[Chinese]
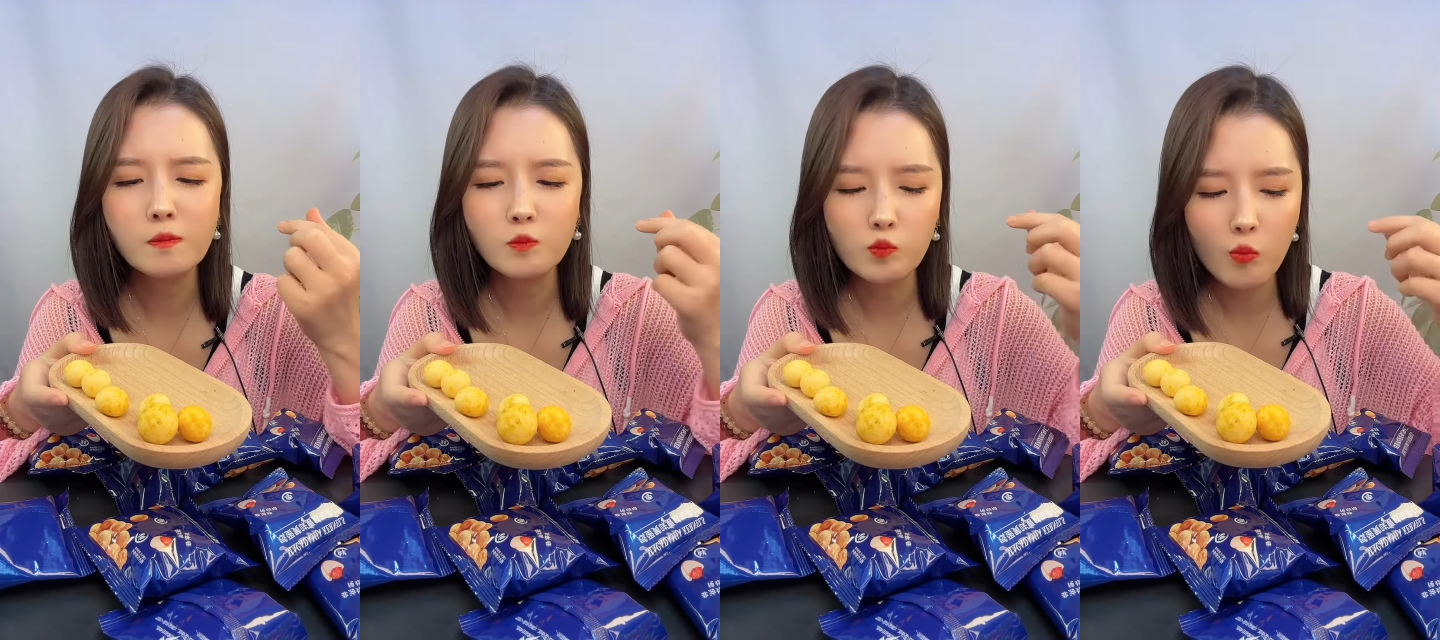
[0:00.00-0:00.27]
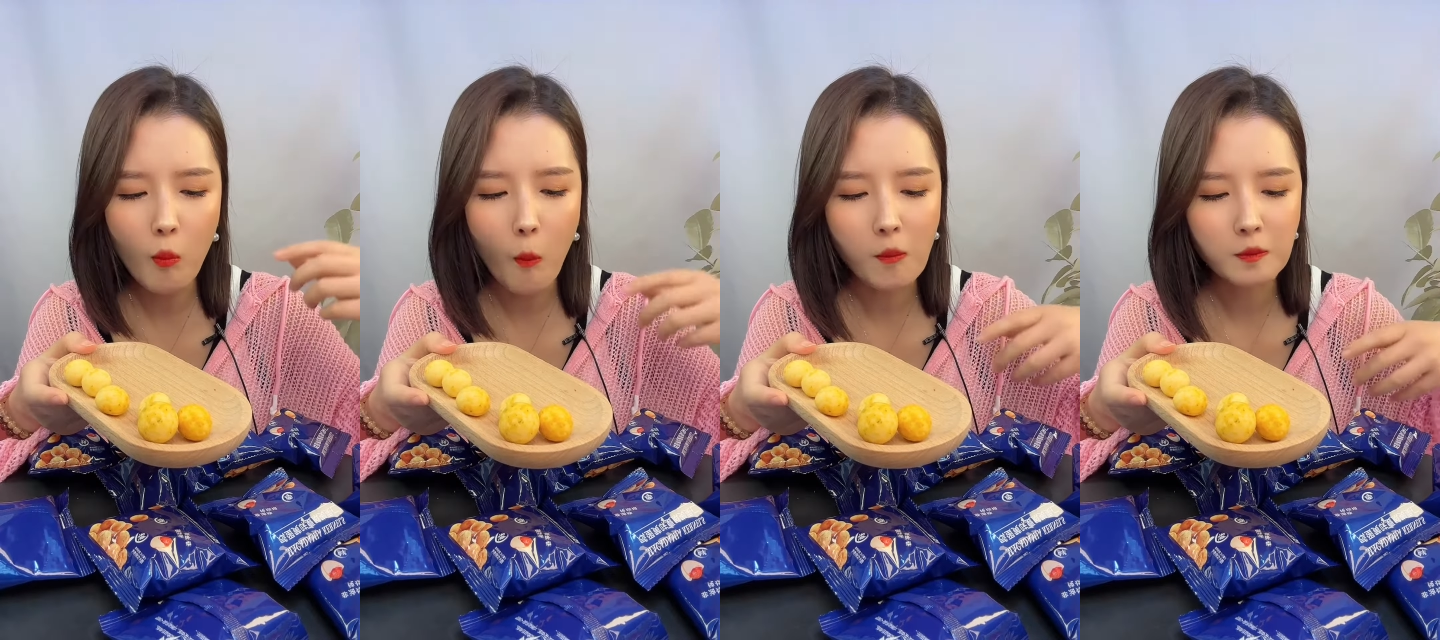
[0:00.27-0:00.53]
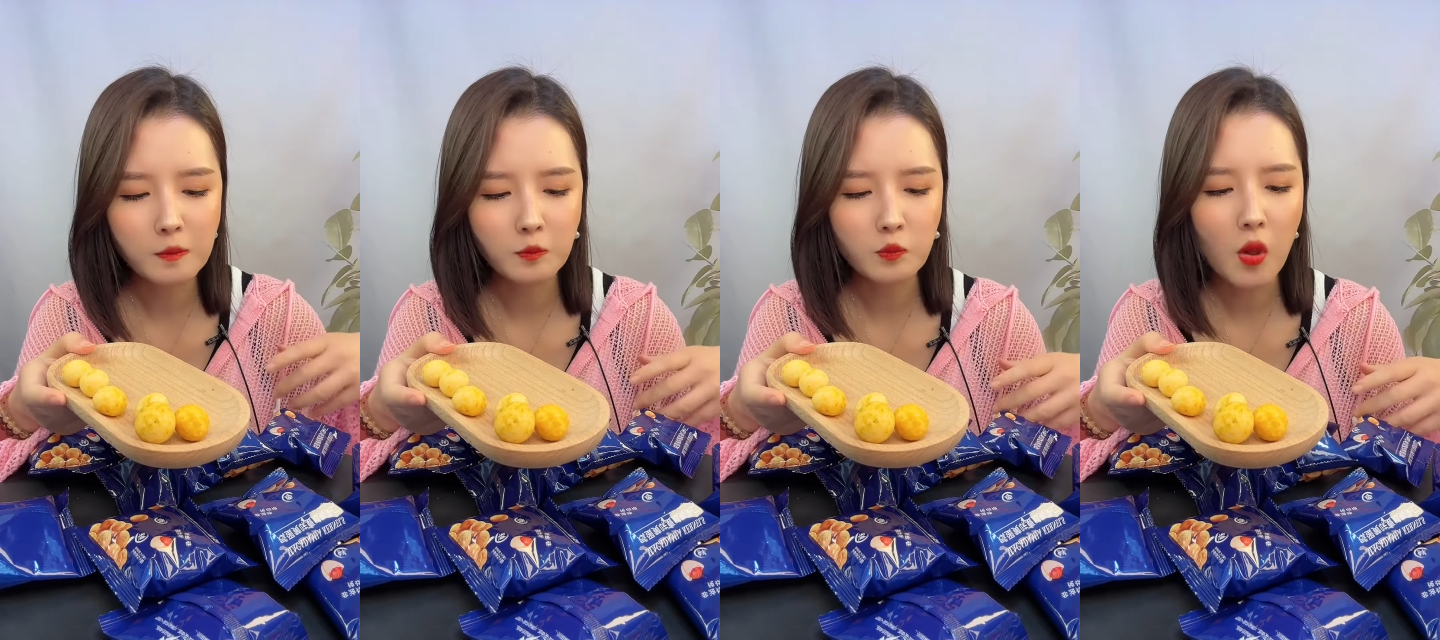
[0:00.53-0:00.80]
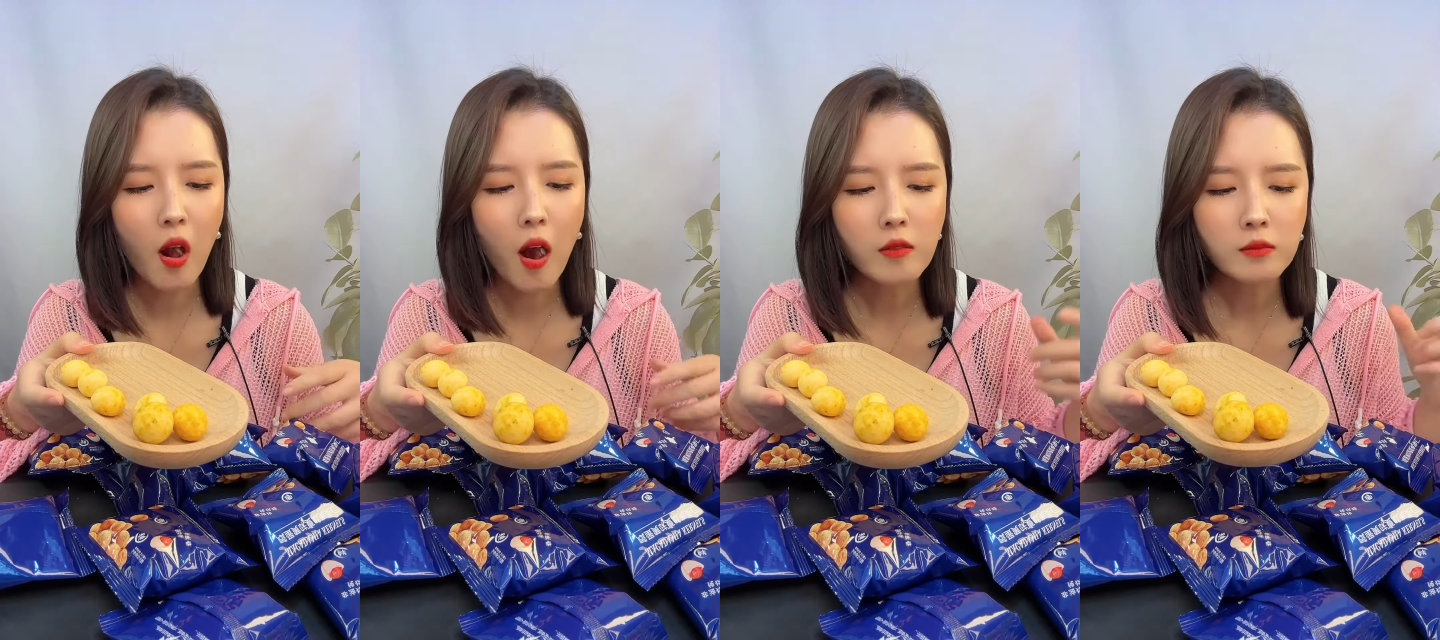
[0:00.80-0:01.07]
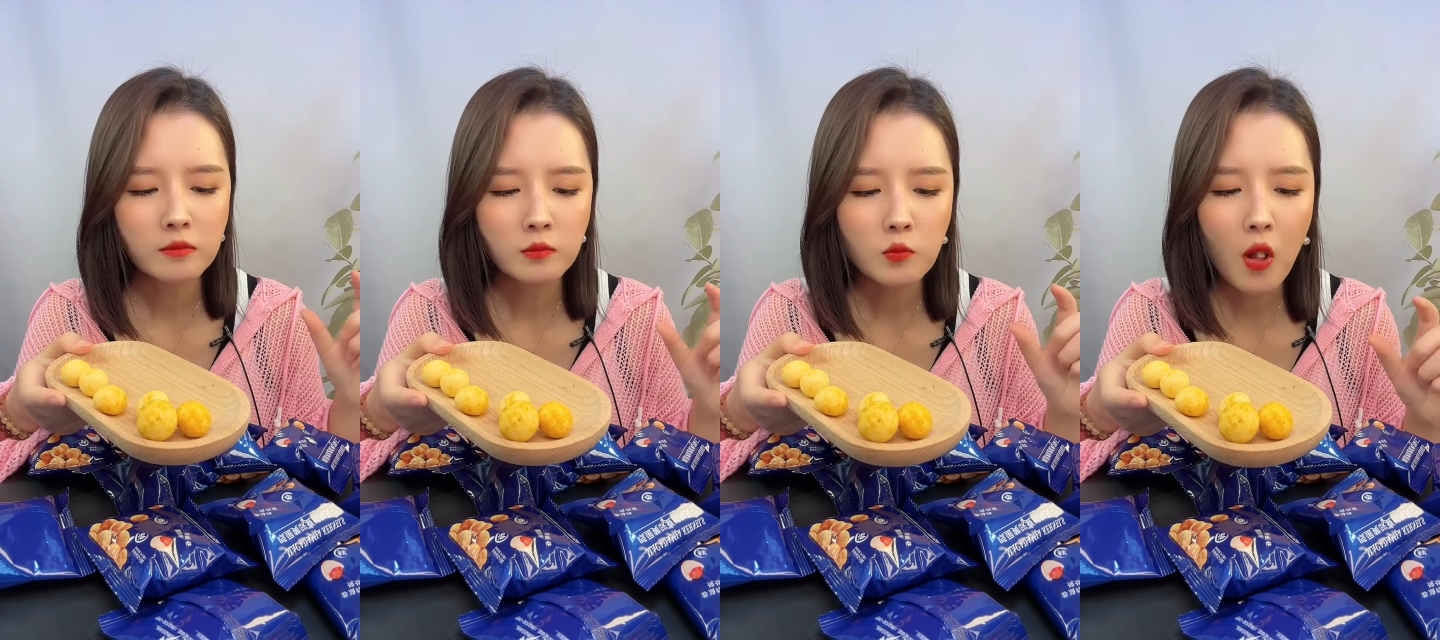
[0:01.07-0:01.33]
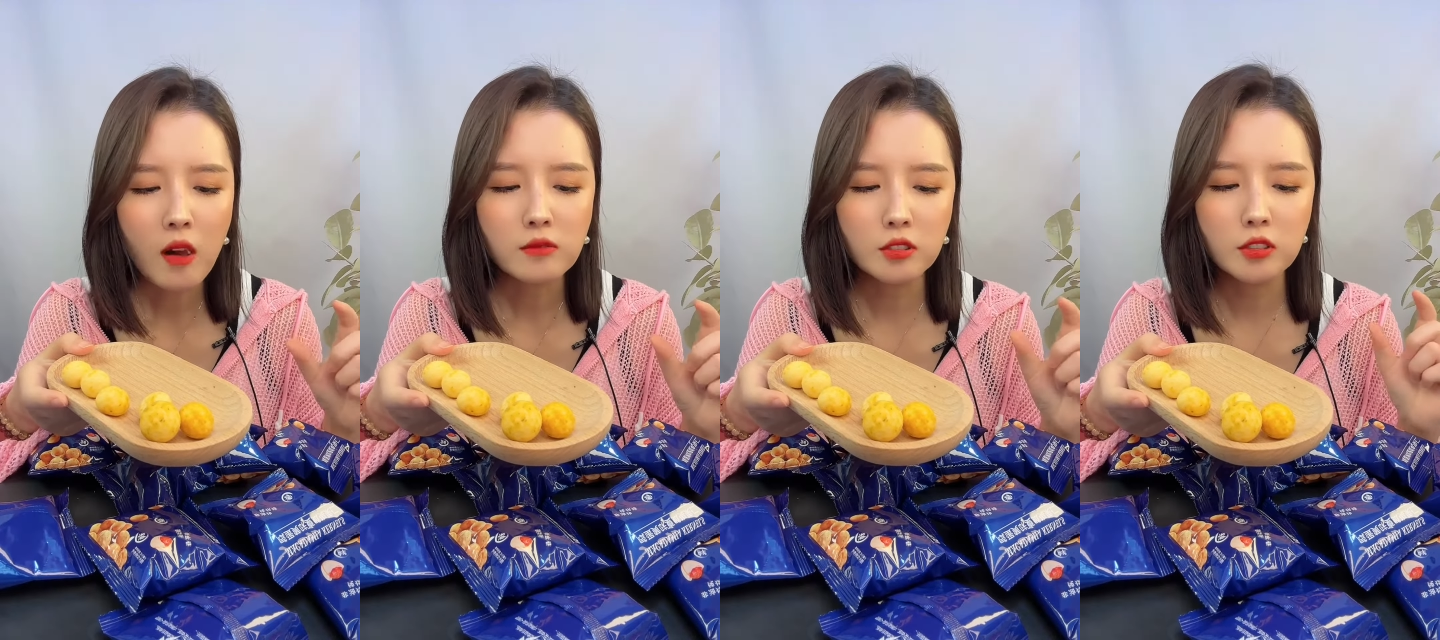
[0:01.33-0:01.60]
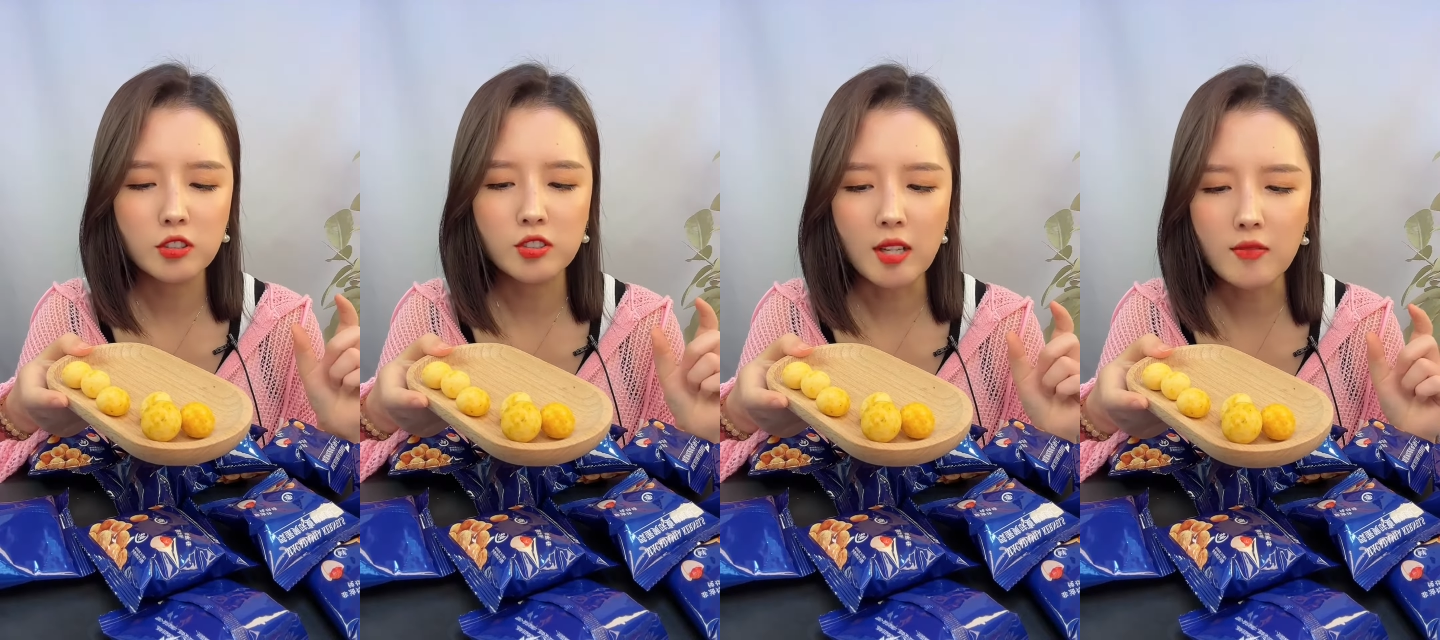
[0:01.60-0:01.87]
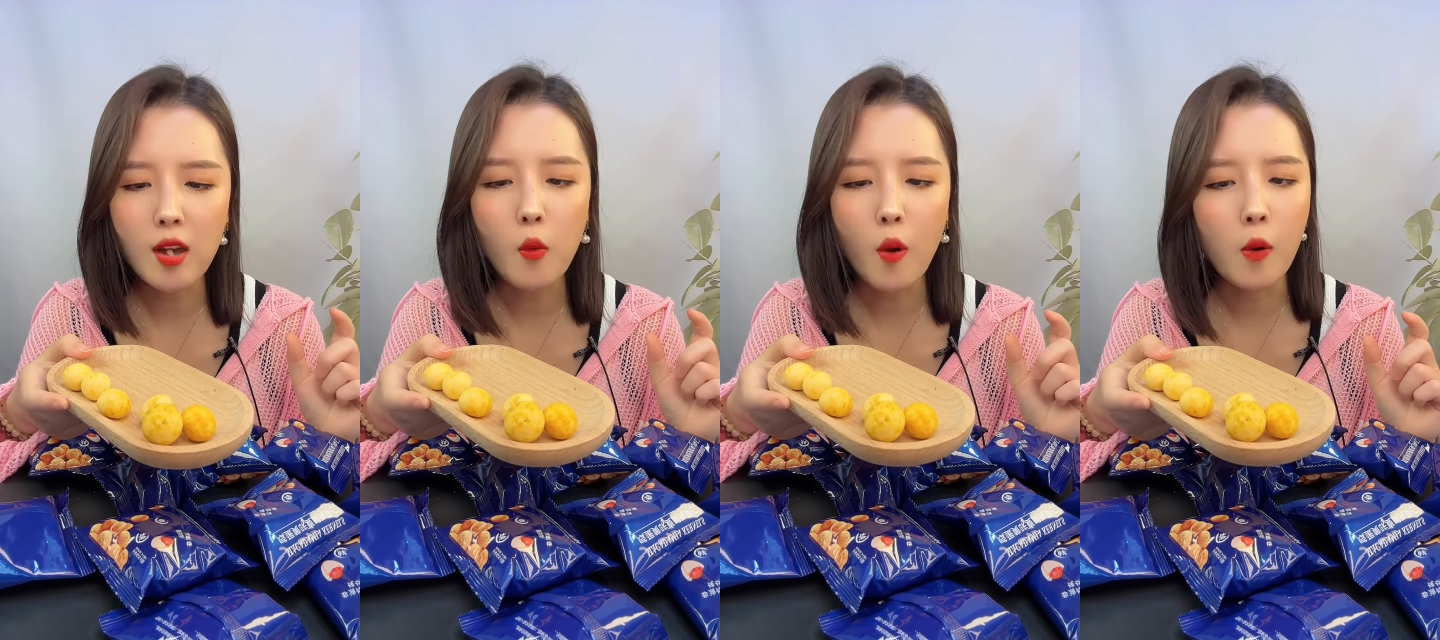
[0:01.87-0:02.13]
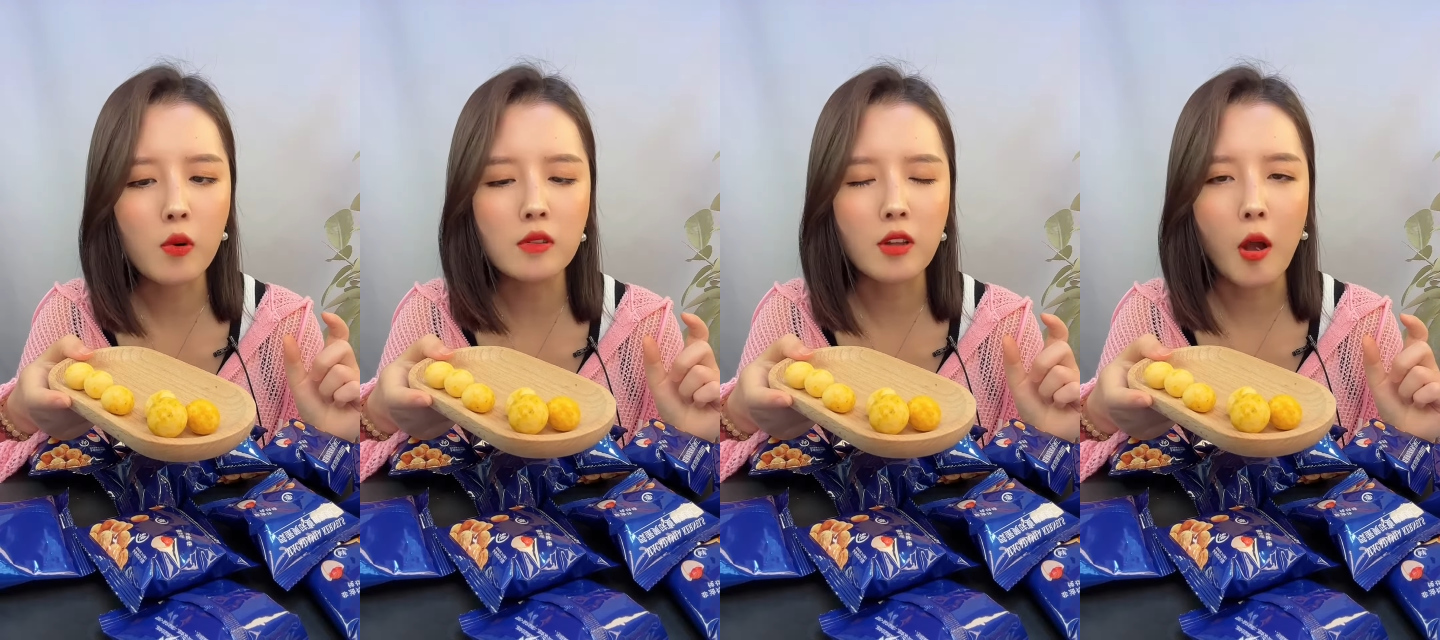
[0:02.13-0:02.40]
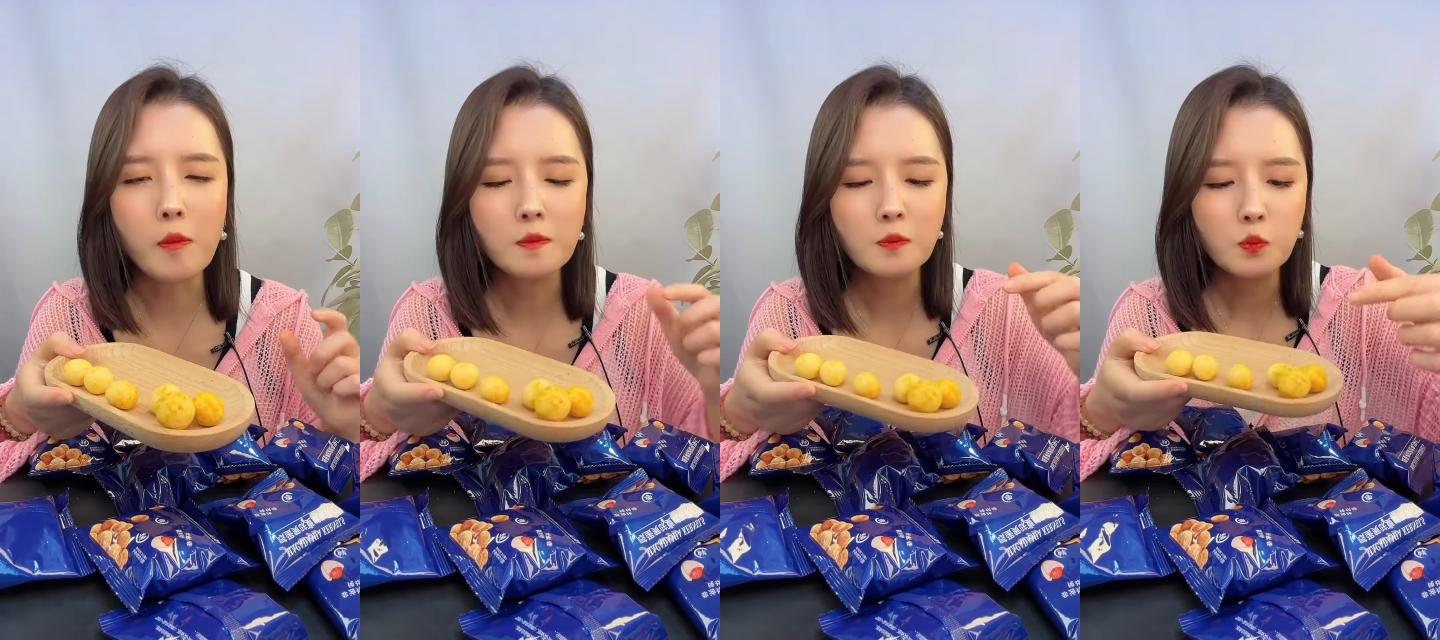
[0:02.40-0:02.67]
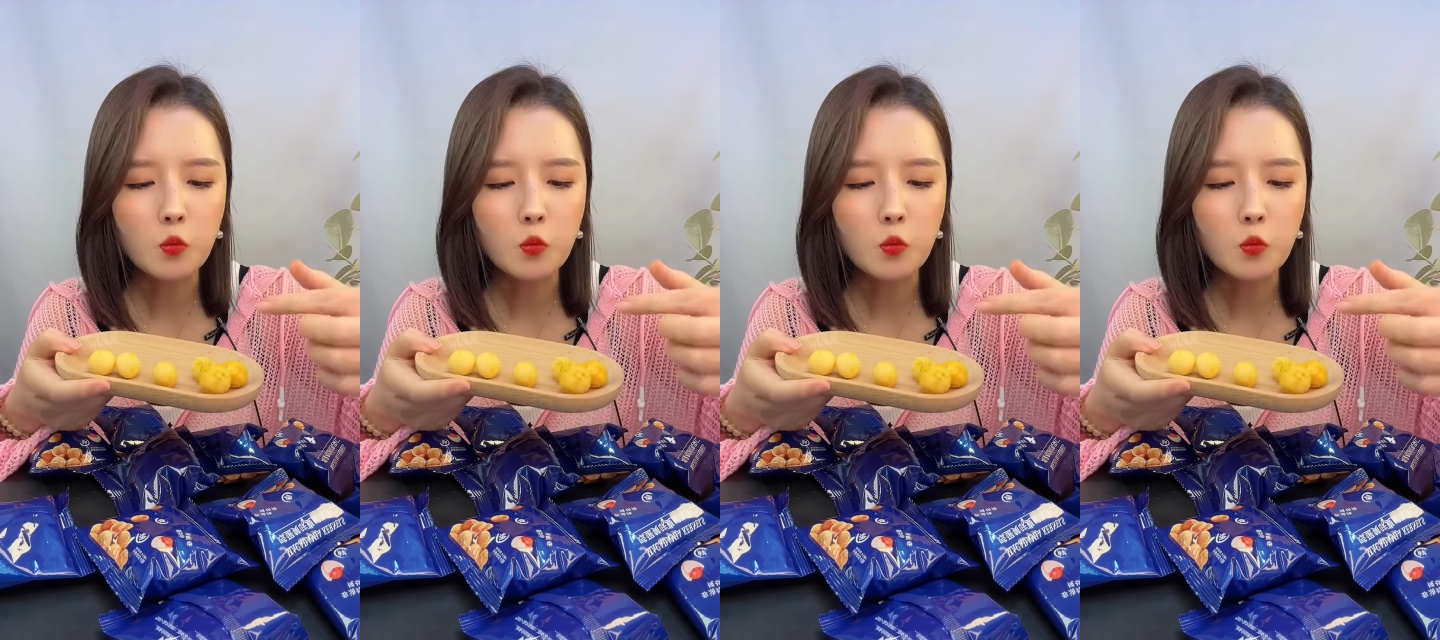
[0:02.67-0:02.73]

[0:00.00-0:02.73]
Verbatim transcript: 嗯，这个咸蛋黄味的，